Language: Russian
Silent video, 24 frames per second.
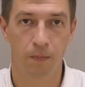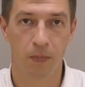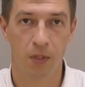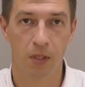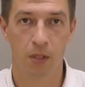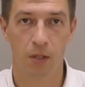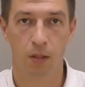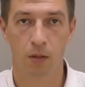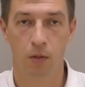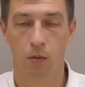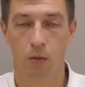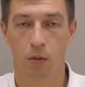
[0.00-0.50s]

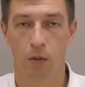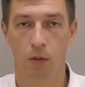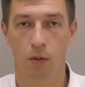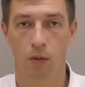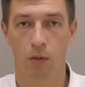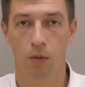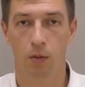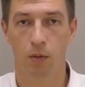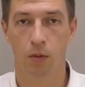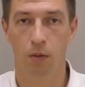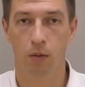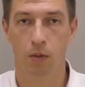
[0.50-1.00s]
Изготовлен
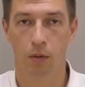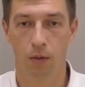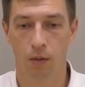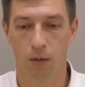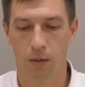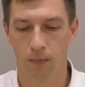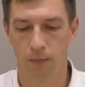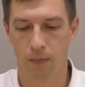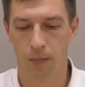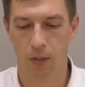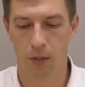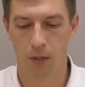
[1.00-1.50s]
он
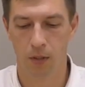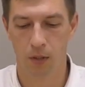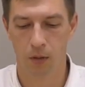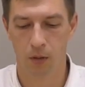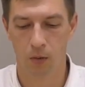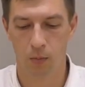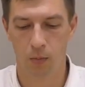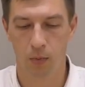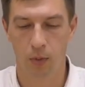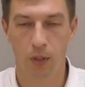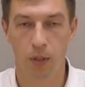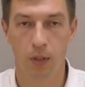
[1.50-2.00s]
из
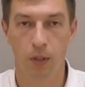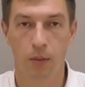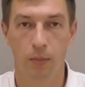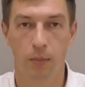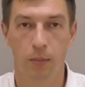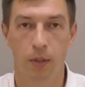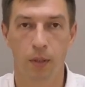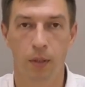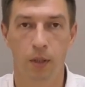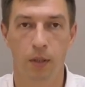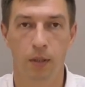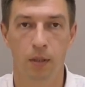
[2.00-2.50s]
алюминия,
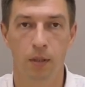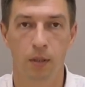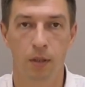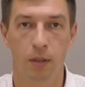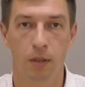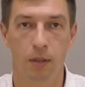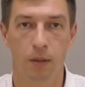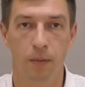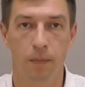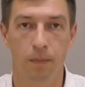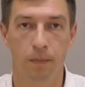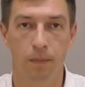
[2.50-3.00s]

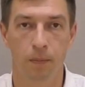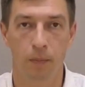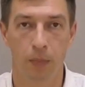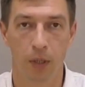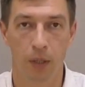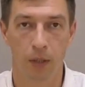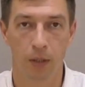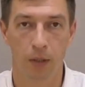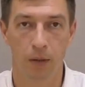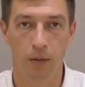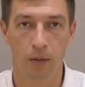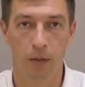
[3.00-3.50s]
покрытие
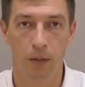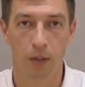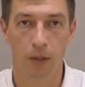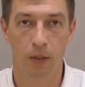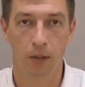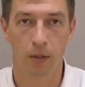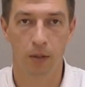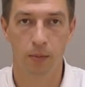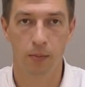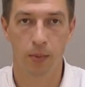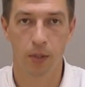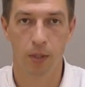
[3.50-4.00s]
матовое,
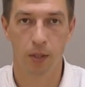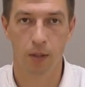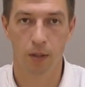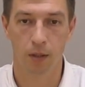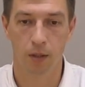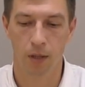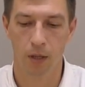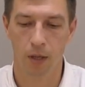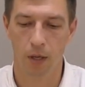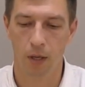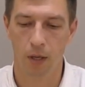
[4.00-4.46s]
размеры